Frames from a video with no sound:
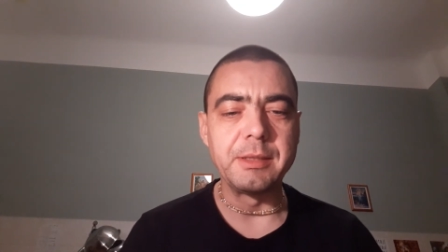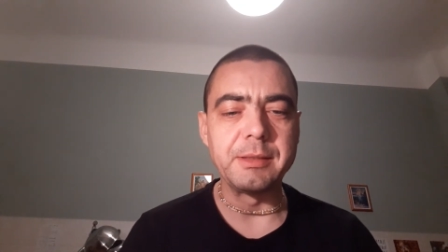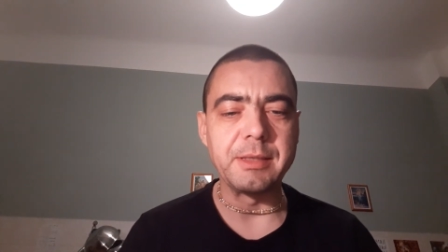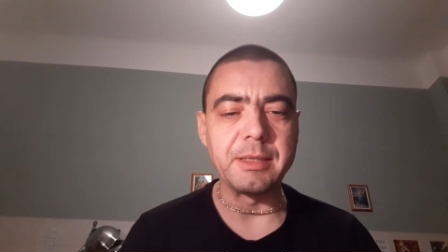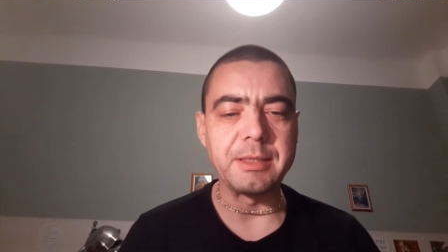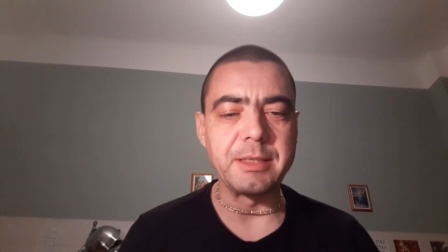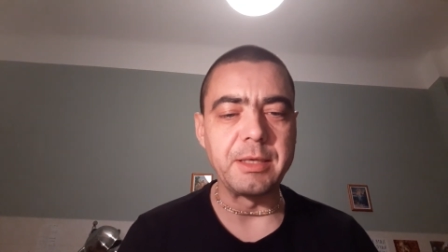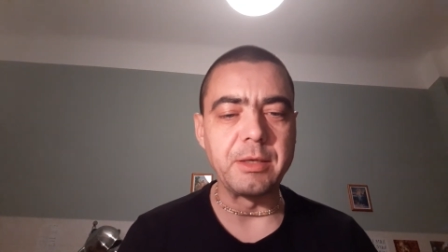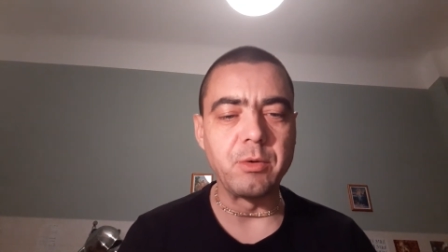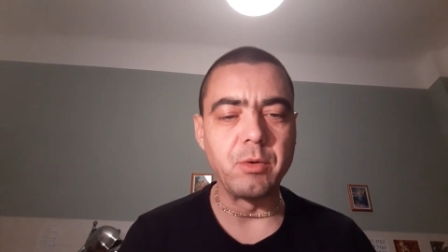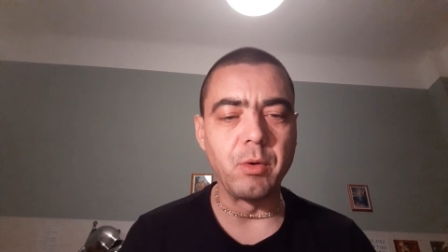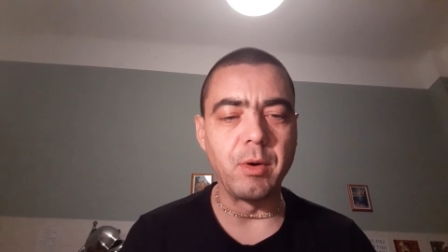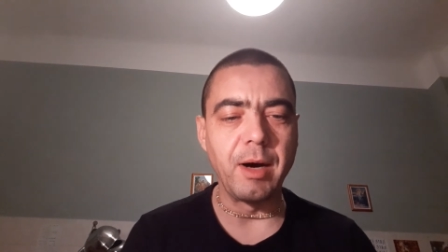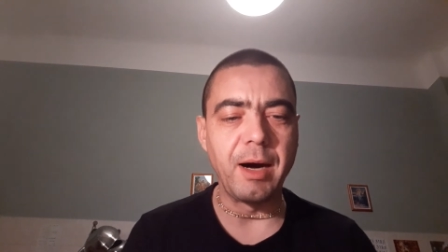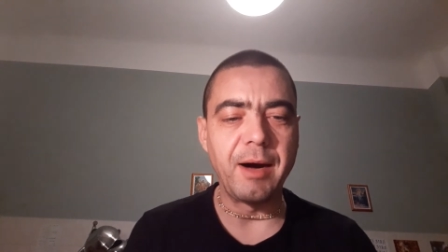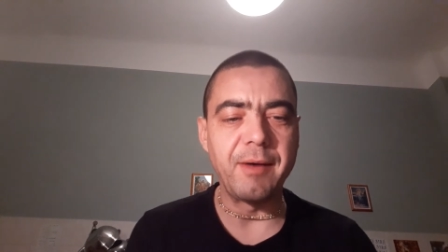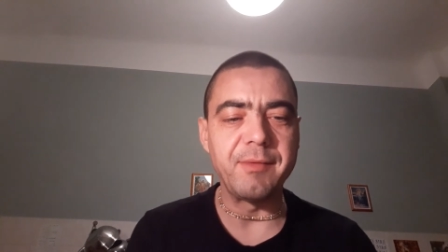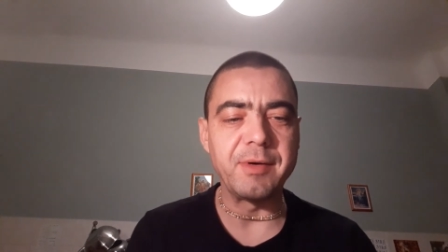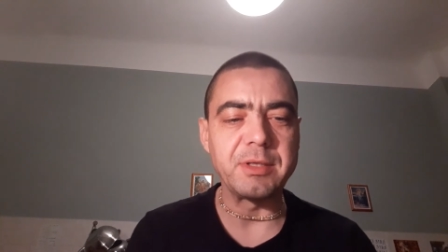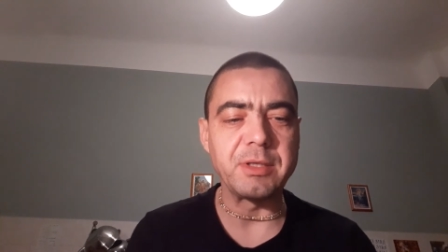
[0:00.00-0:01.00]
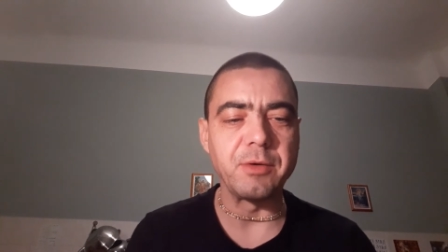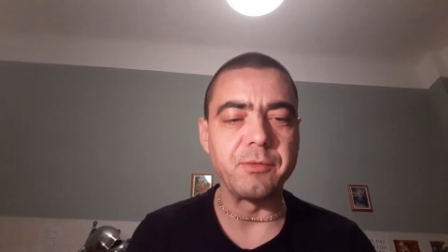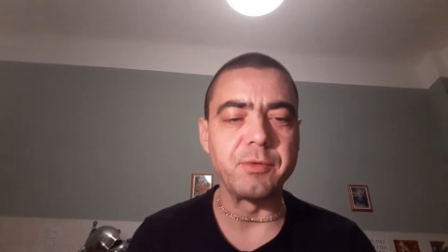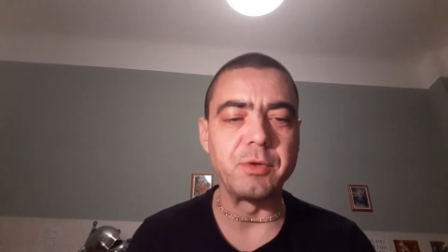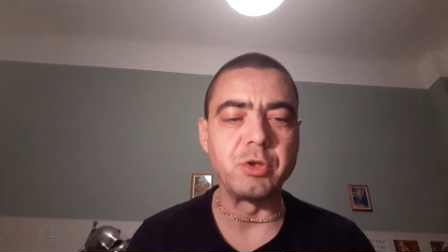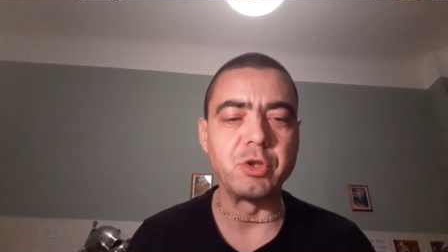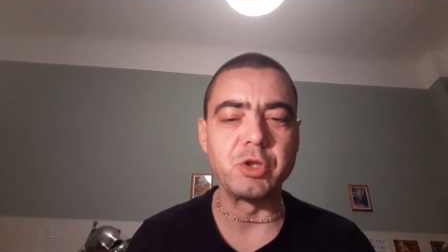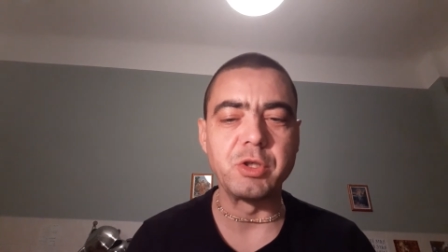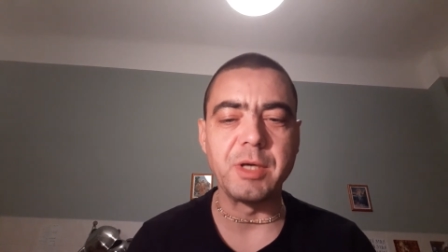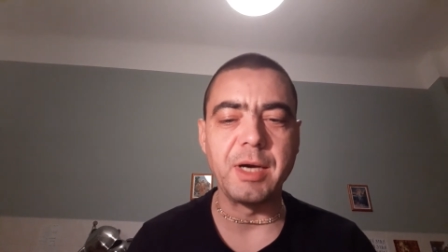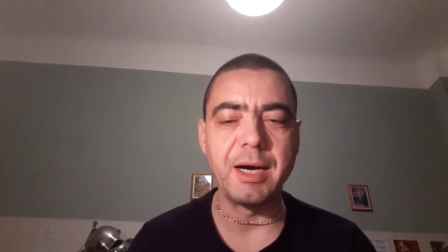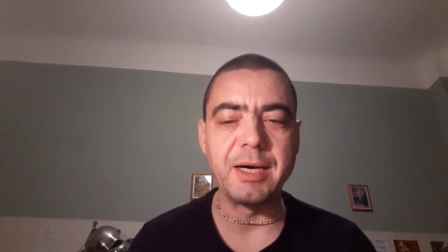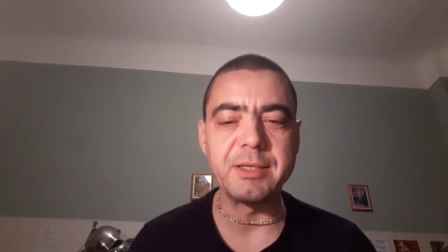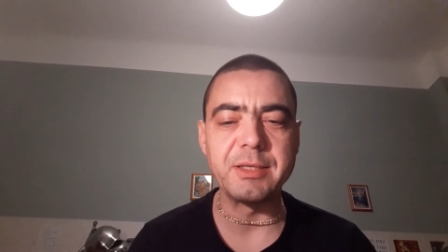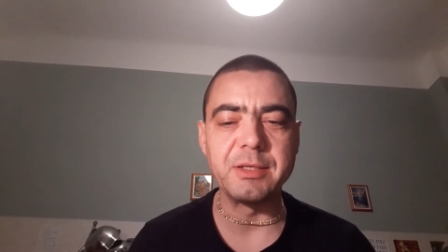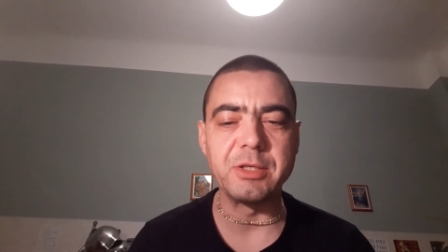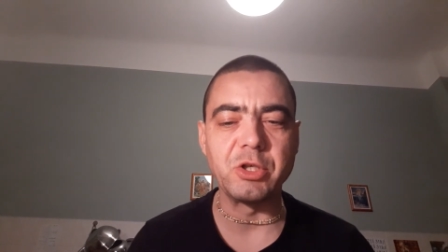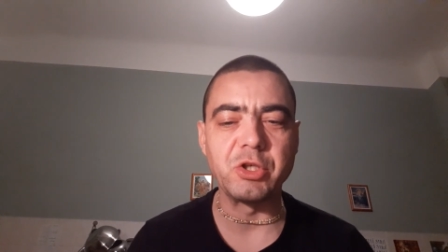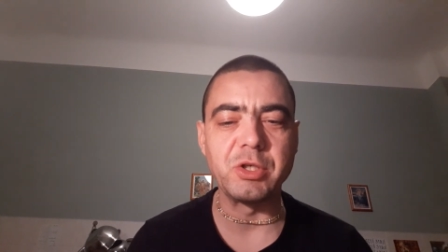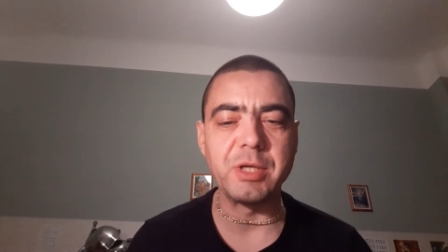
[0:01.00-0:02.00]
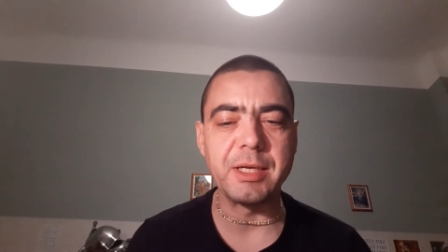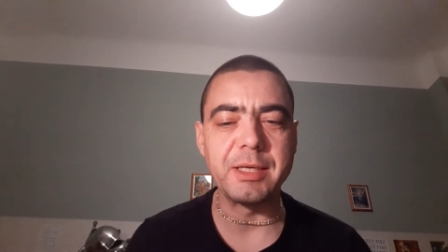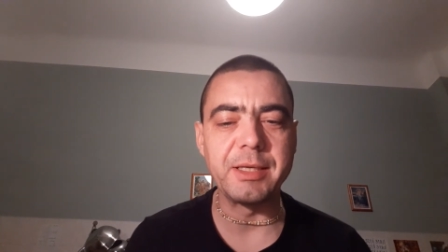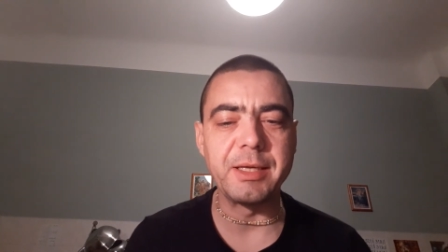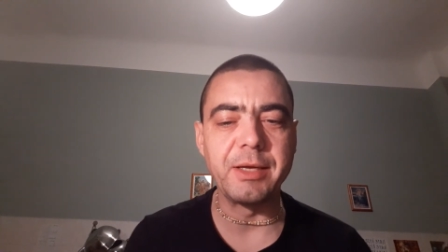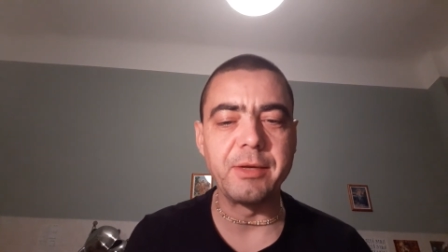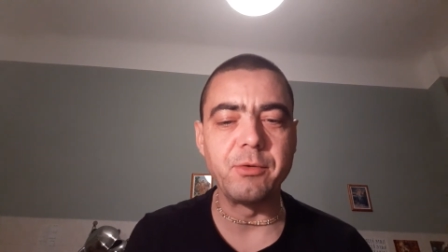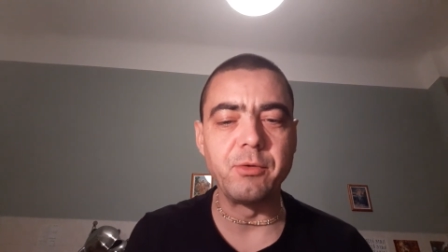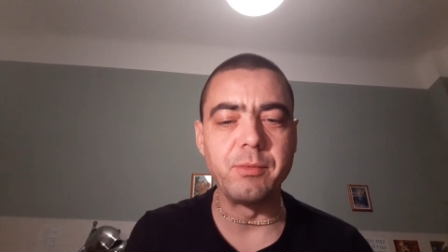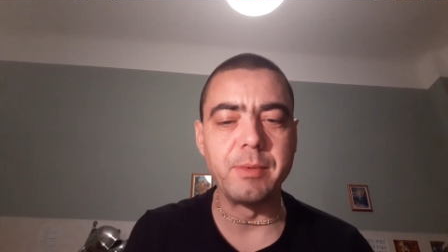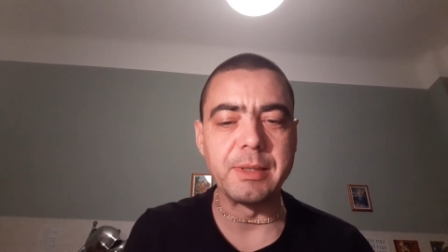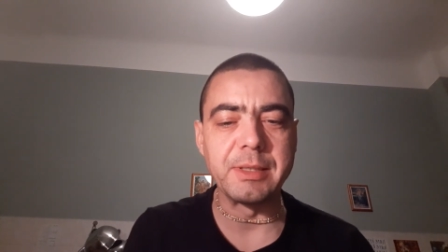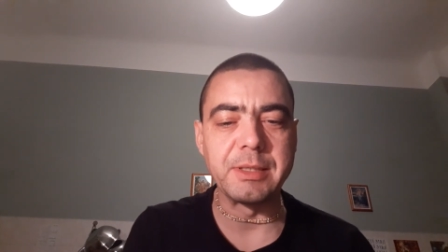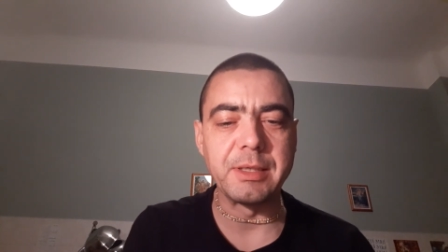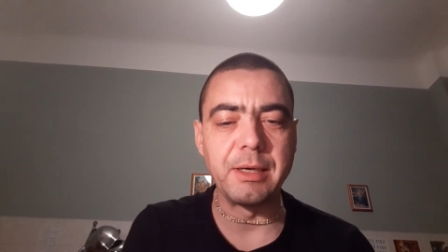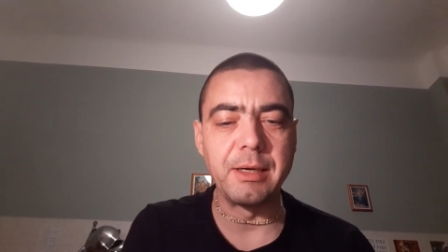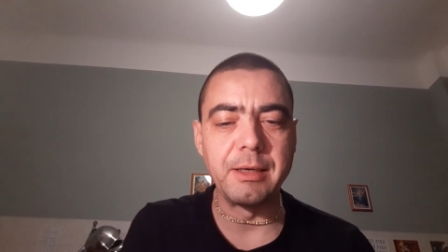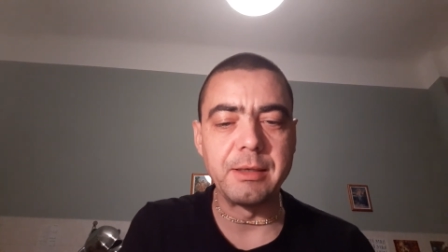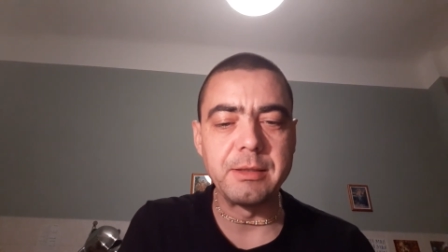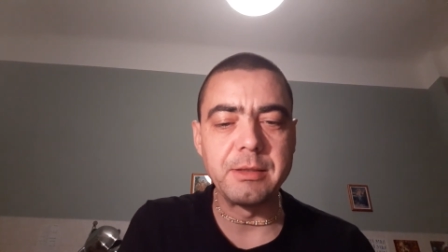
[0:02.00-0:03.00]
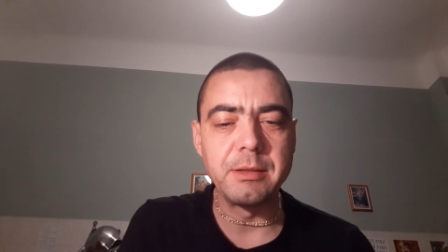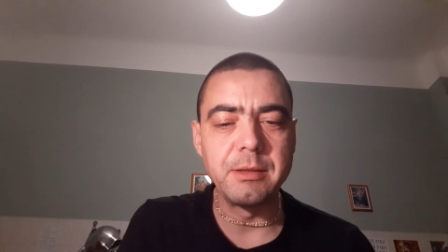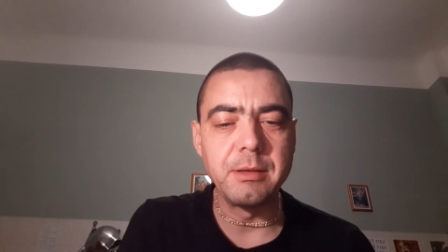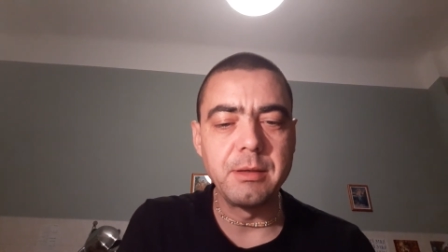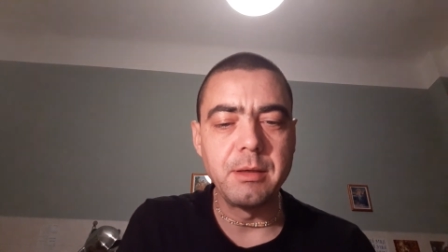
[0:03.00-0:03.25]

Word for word: das den Koravas auf den Straßen der Stadt gegenübertrat.